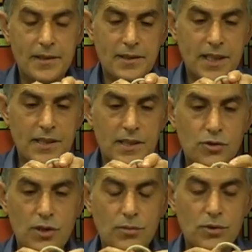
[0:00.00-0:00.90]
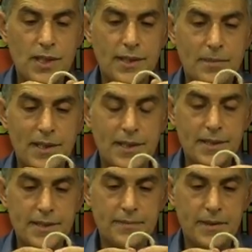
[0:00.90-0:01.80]
tekrar şöyle
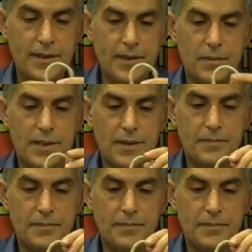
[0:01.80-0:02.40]
düzeltebiliriz. Evet.